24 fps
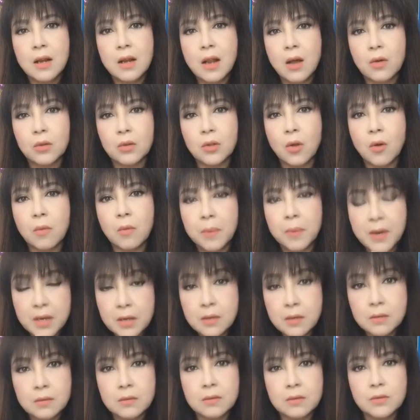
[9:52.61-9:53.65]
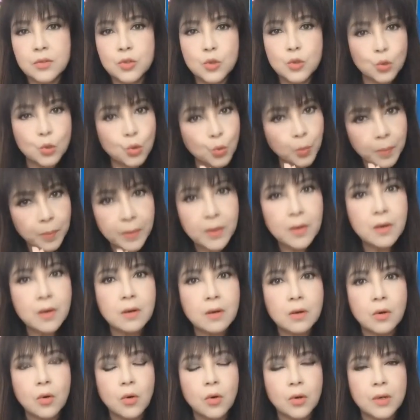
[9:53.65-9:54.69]
เราต้องพึ่งยูทูบเบอ
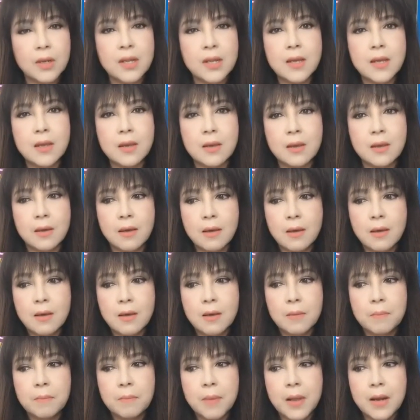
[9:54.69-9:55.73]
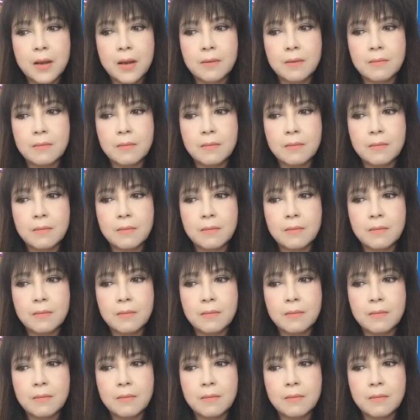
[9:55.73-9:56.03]
ร์คนที่เป็น